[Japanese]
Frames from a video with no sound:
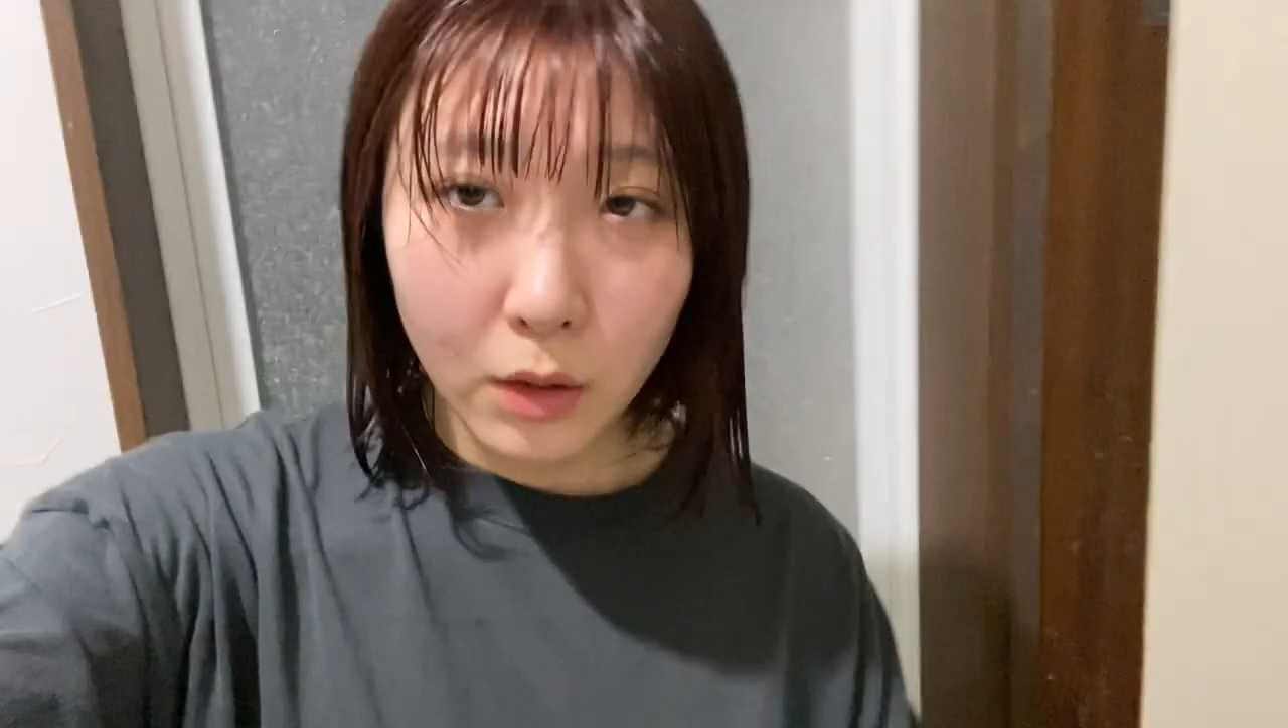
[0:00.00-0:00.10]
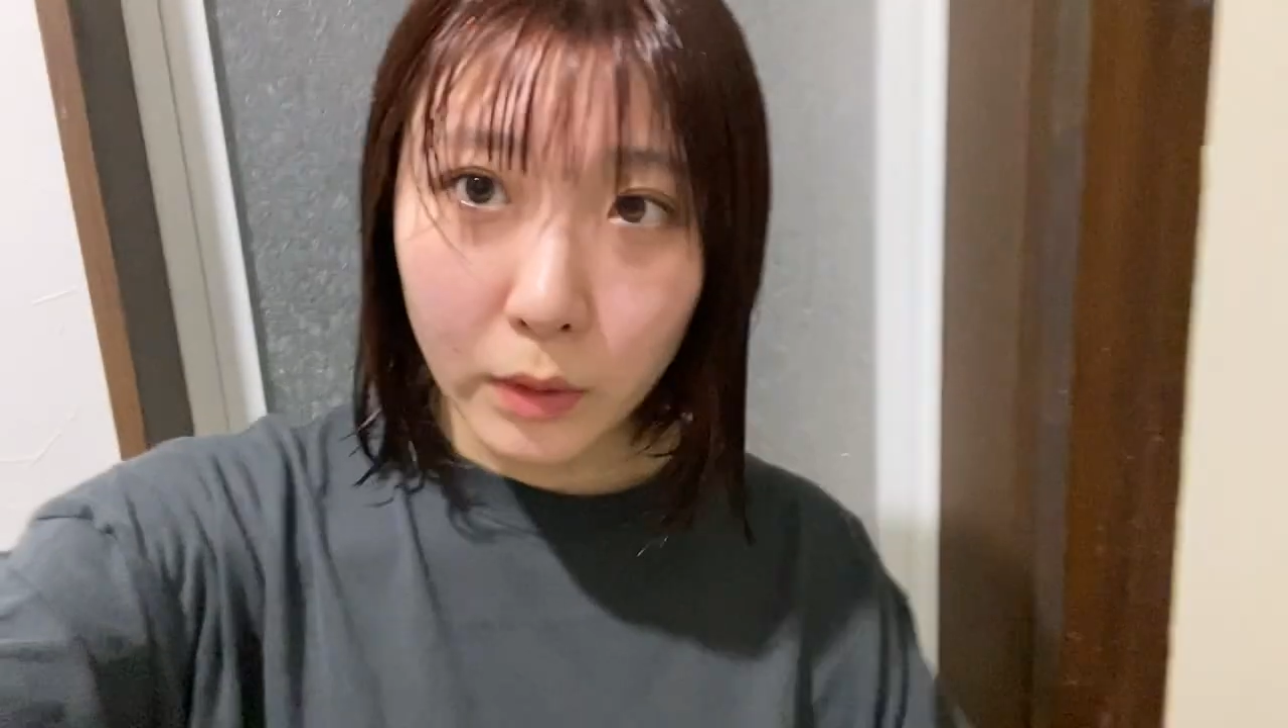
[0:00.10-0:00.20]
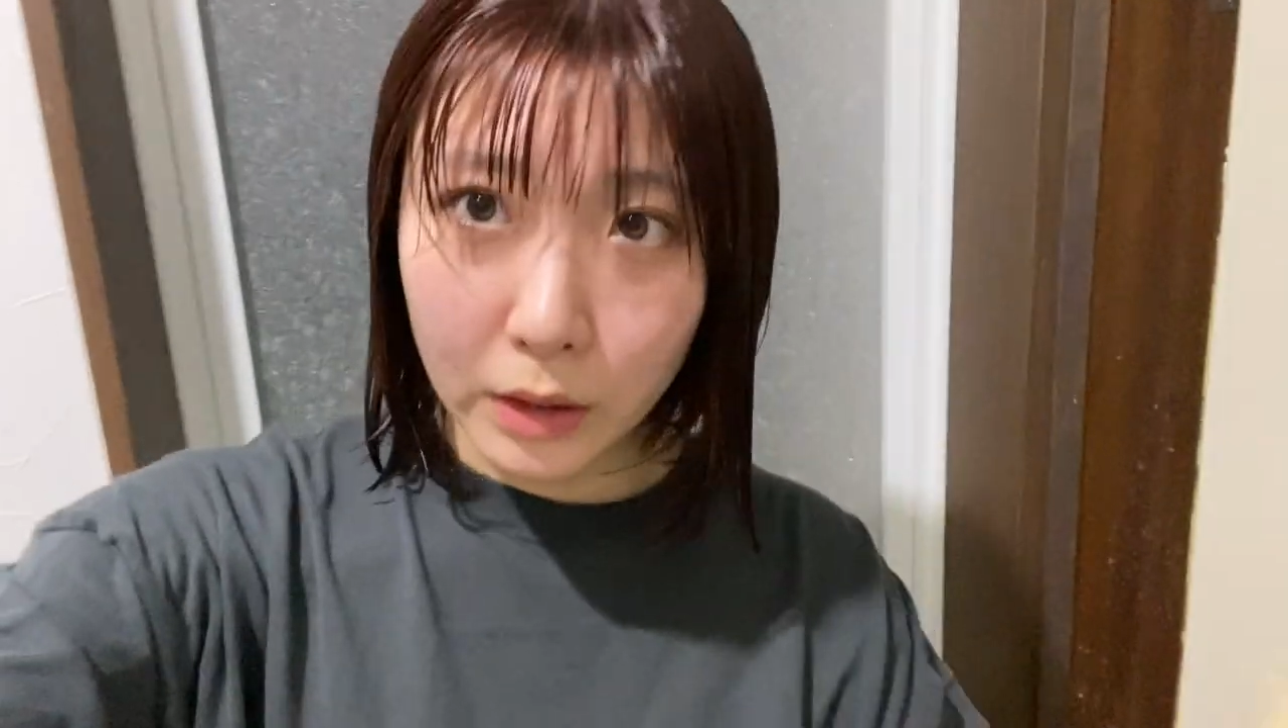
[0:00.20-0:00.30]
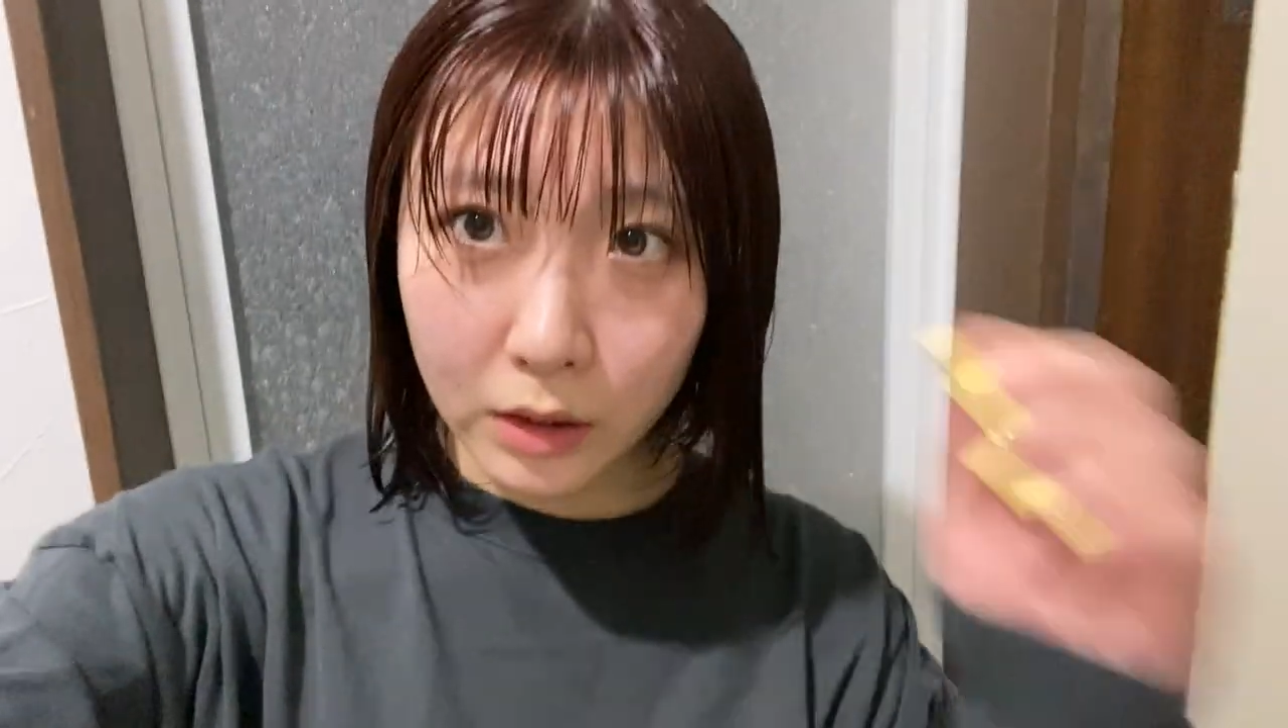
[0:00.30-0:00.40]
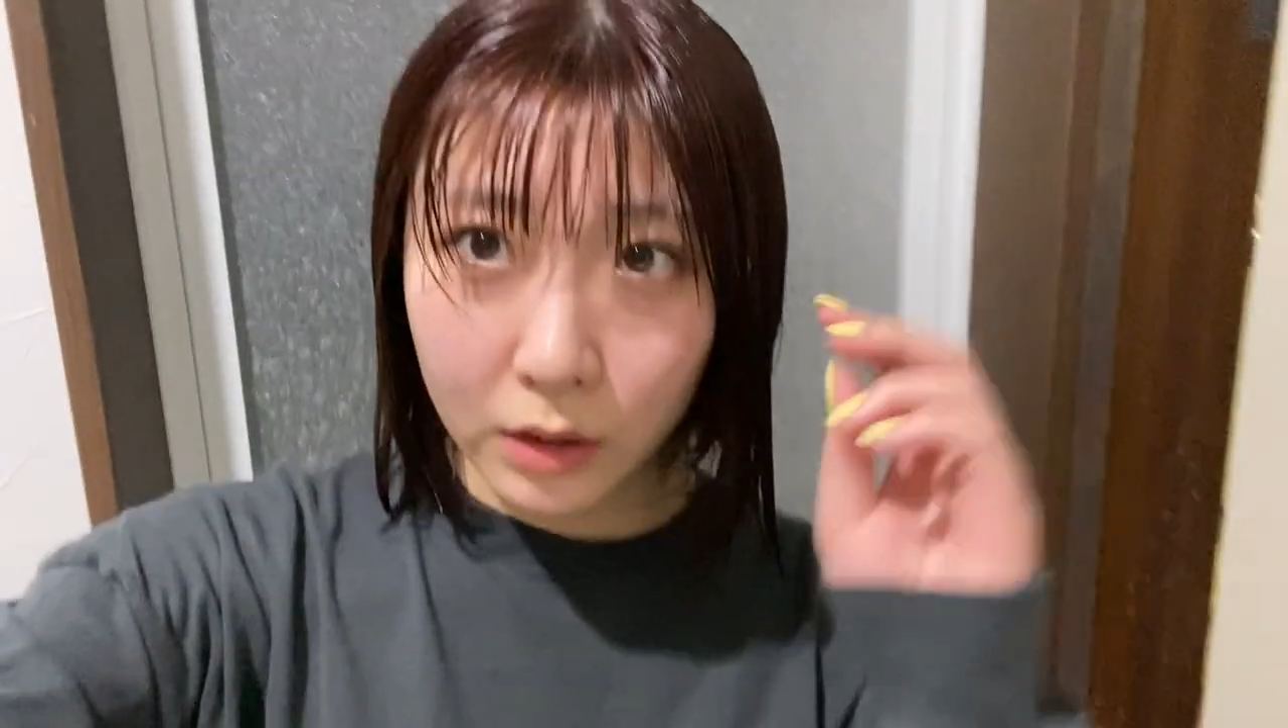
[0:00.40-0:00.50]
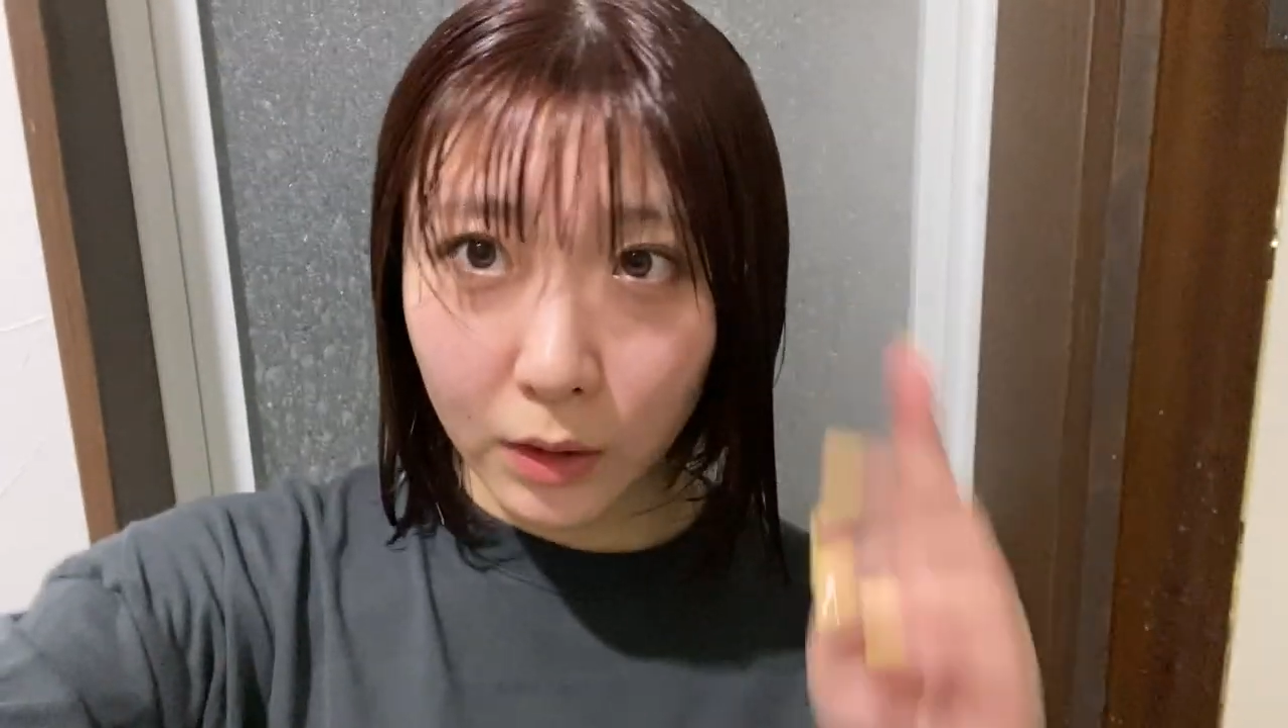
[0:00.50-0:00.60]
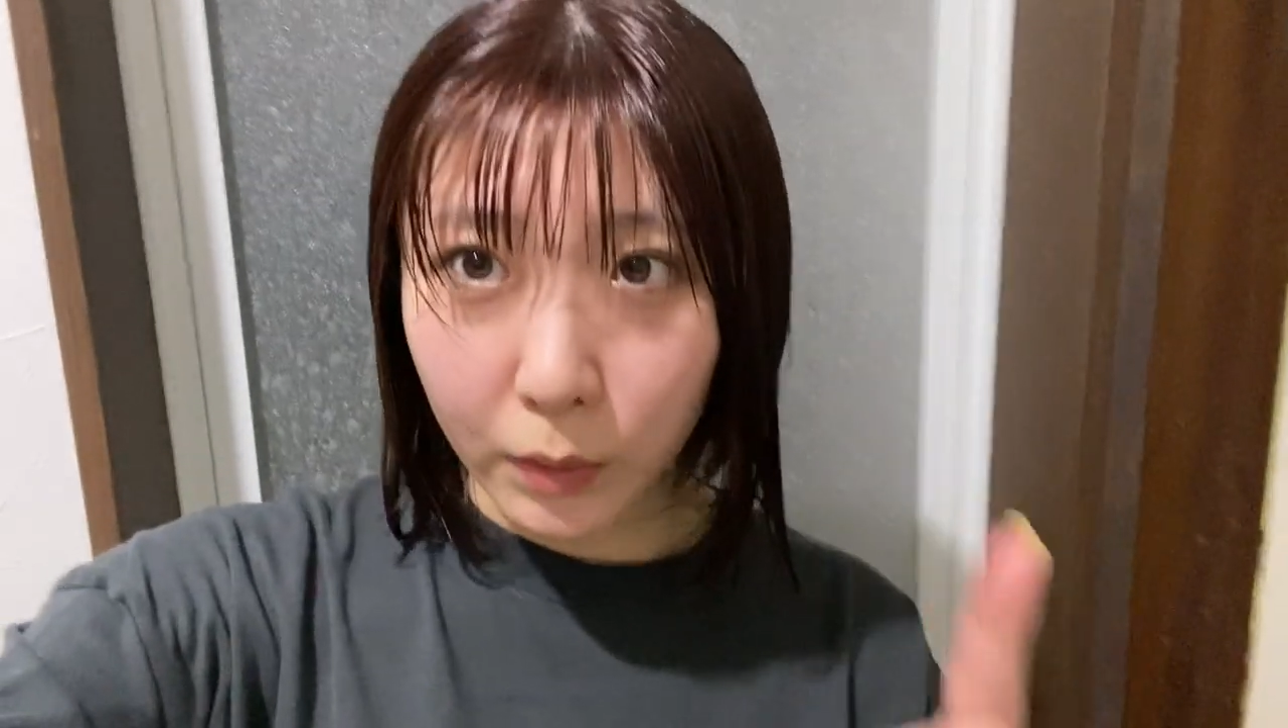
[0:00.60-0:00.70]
私って